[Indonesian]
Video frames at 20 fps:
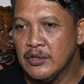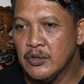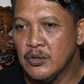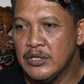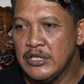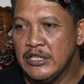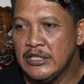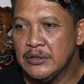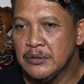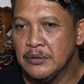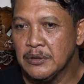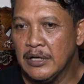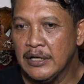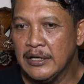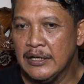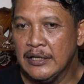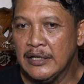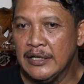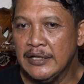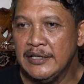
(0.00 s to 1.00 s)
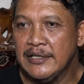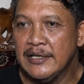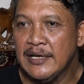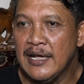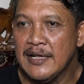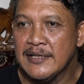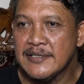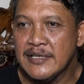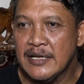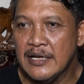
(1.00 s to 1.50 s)
kedatangan Jody itu karena
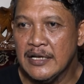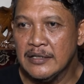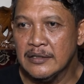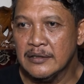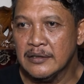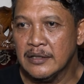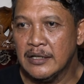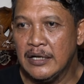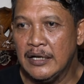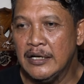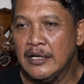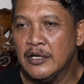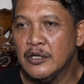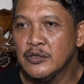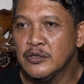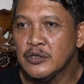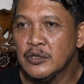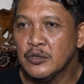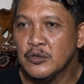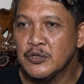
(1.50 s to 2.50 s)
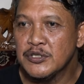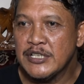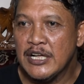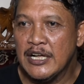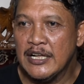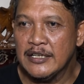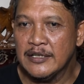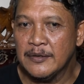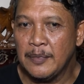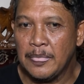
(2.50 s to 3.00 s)
keikhlasan, keikhlasan karena
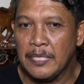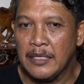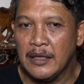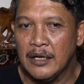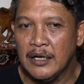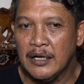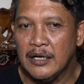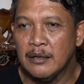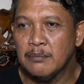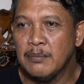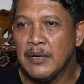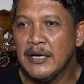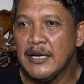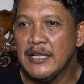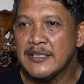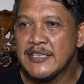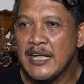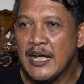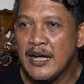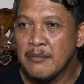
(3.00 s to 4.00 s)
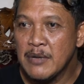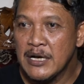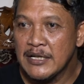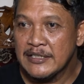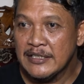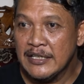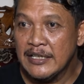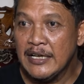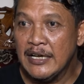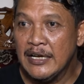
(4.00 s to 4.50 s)
ketulusan kepada
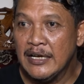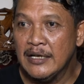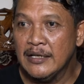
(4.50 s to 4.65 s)
sahabatnya, sahabatnya ya,